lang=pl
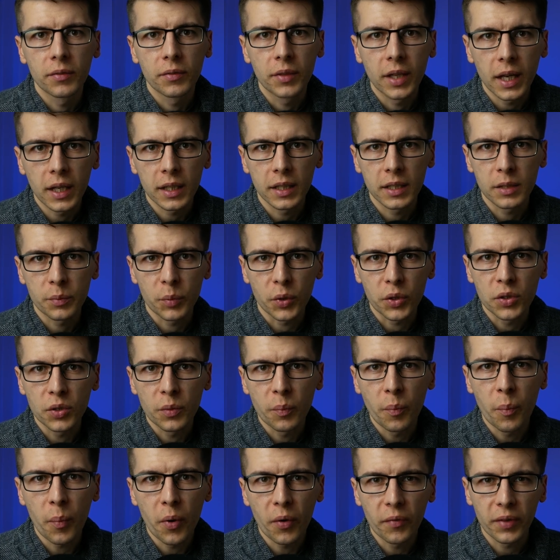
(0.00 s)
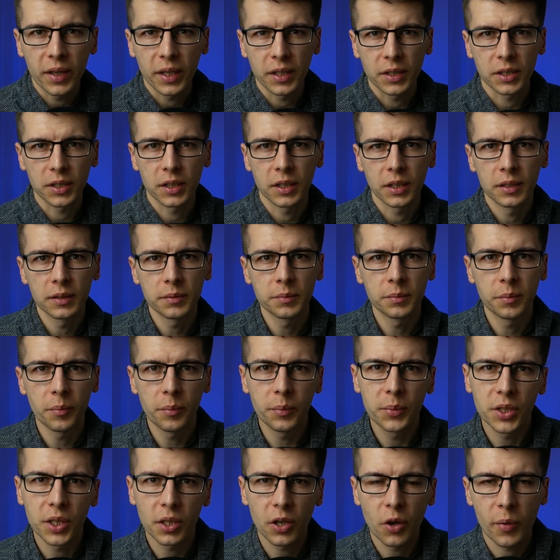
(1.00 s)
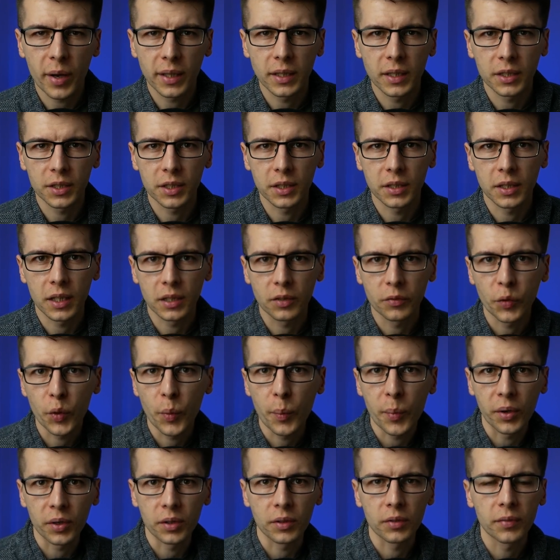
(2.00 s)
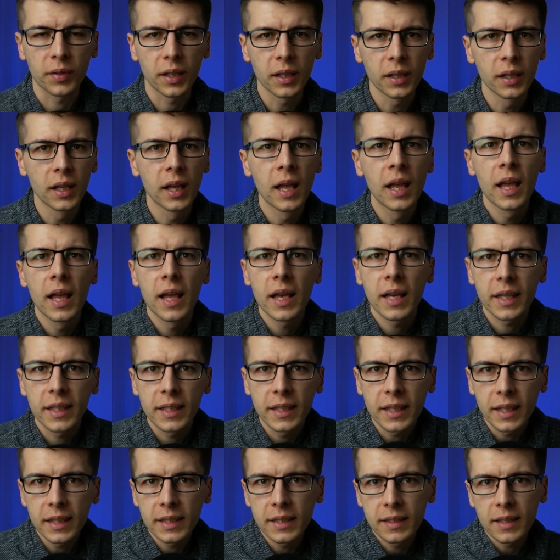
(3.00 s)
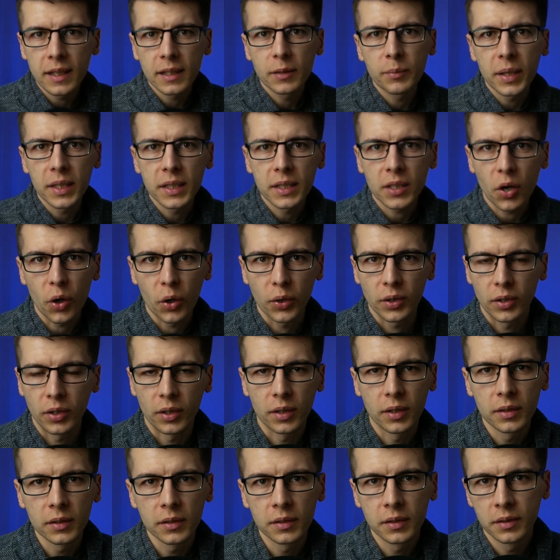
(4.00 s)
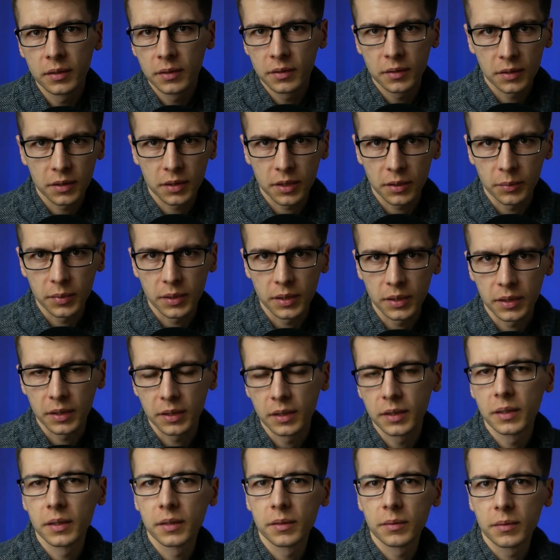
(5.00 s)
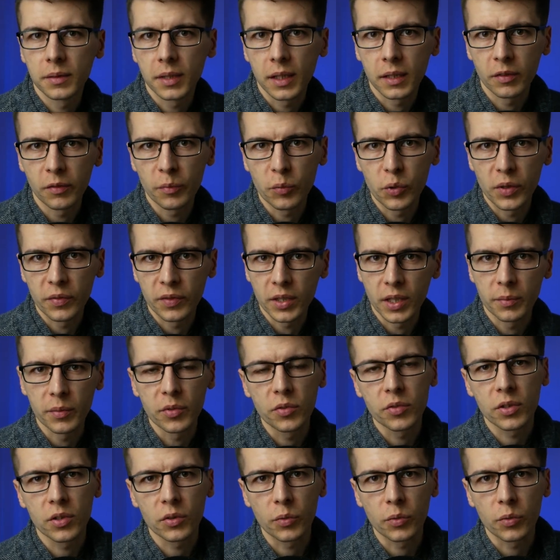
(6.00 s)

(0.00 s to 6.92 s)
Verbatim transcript: W jaki sposób powietrze przekłada się na Twój portfel i jak zadbać o to, żeby ten wpływ nie był